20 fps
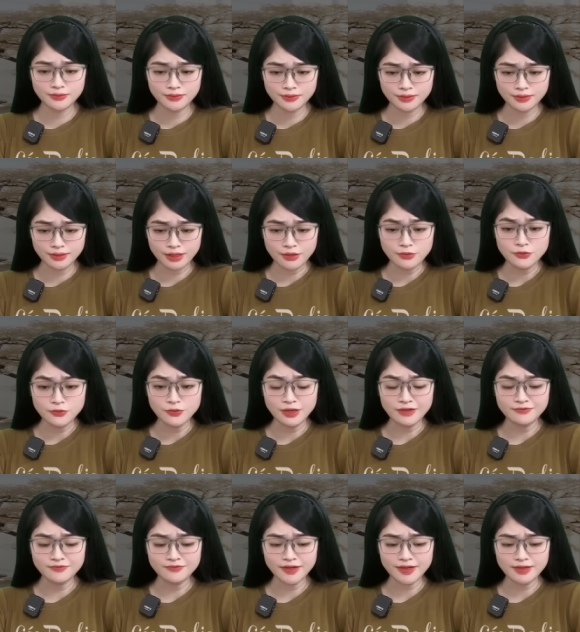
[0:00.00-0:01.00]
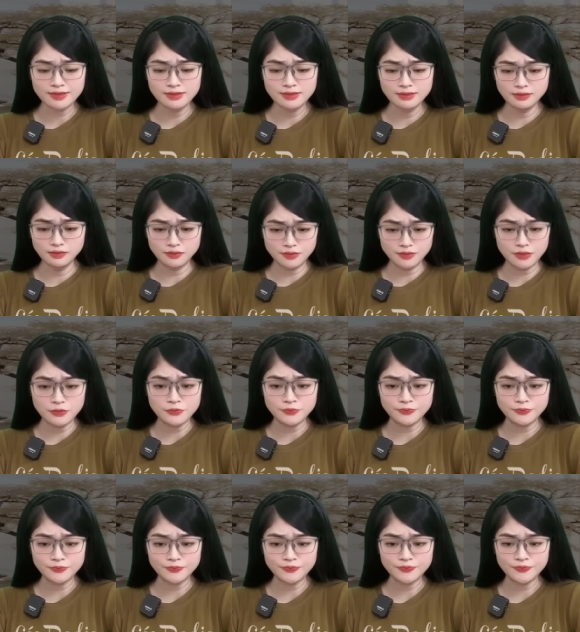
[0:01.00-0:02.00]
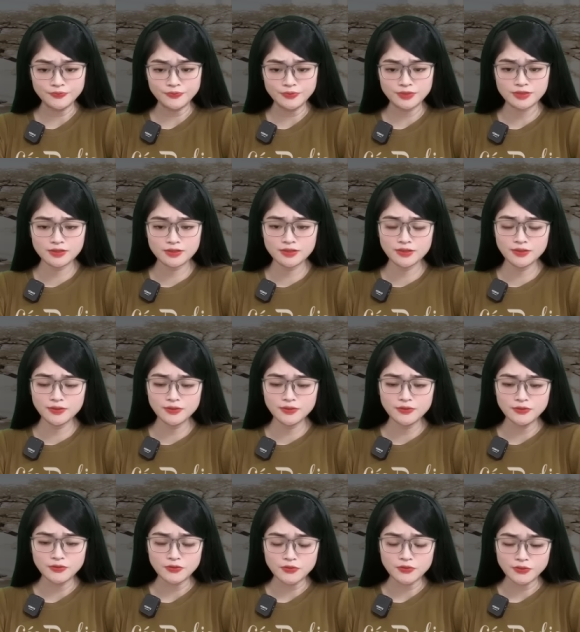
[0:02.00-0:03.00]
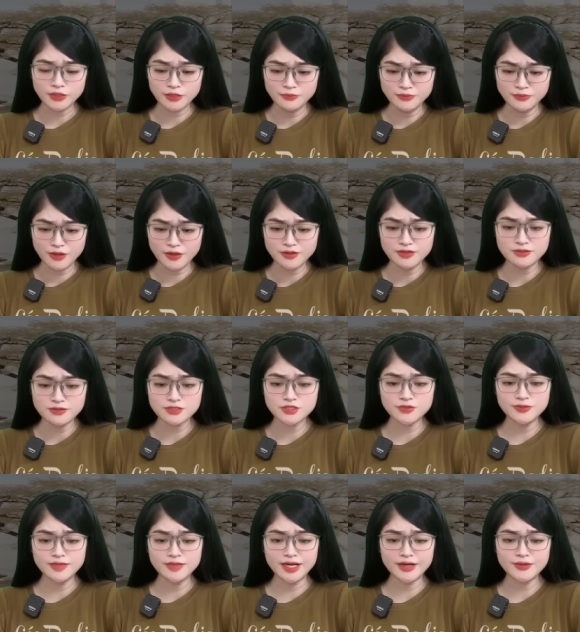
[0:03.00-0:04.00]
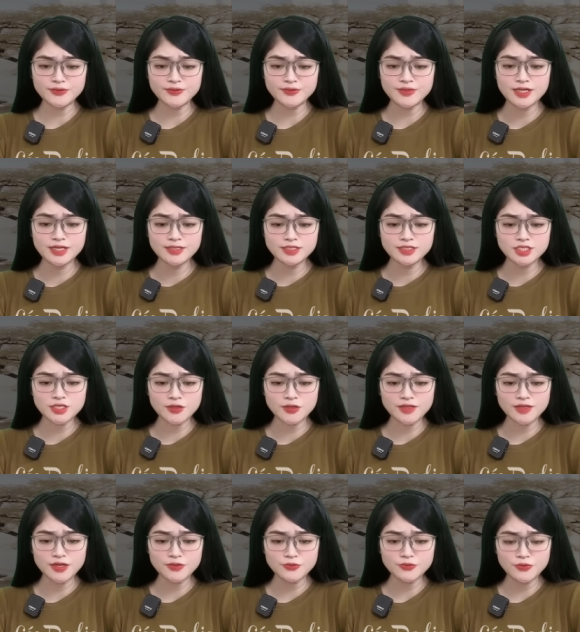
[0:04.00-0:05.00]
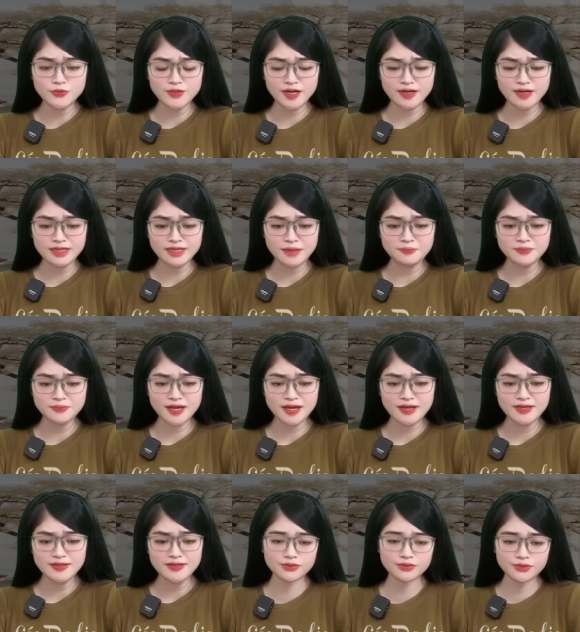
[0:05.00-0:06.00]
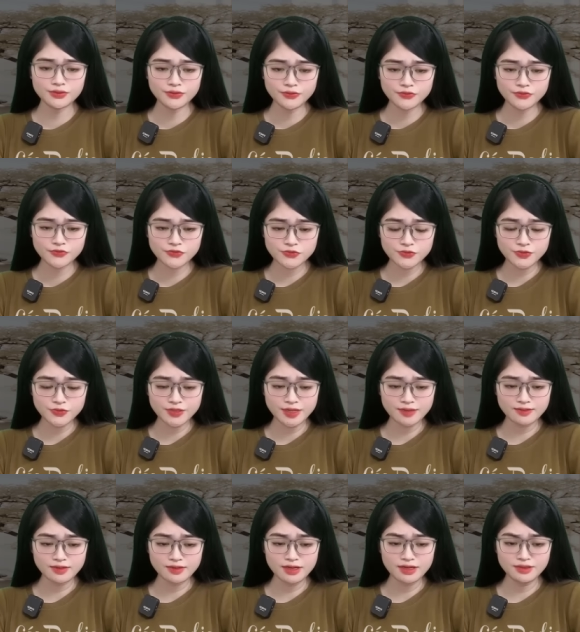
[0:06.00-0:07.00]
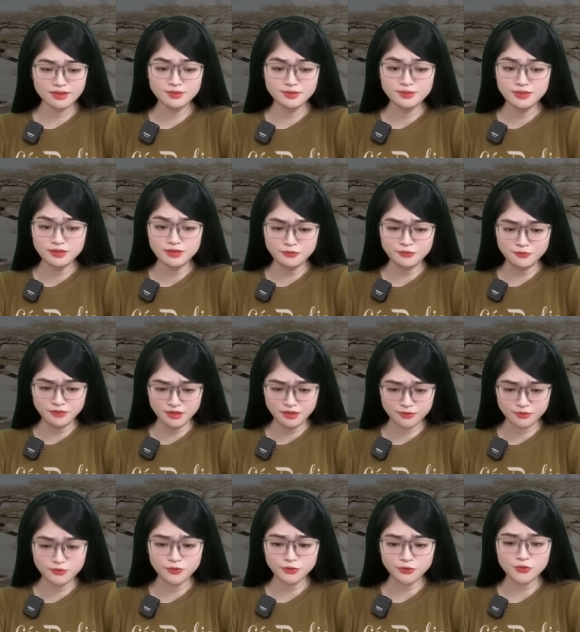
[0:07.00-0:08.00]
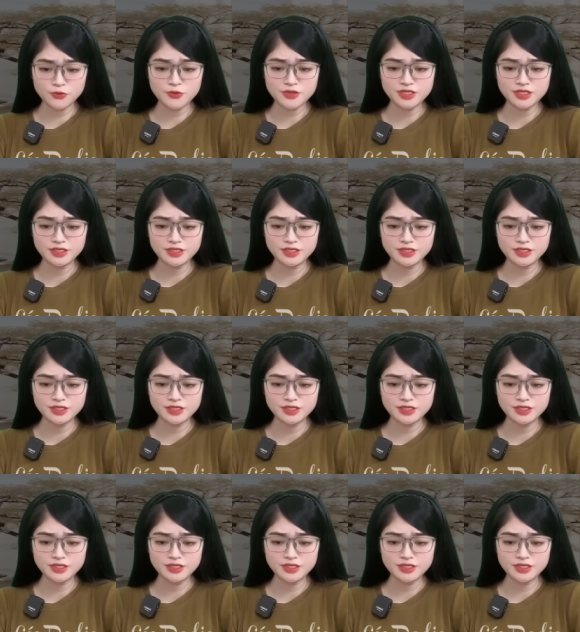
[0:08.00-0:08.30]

Kéo khóa váy ở đâu? Tôi không nói được chữ nào, chỉ có thể cố gắng nắm tay, rồi đặt lên lồng ngực của tôi.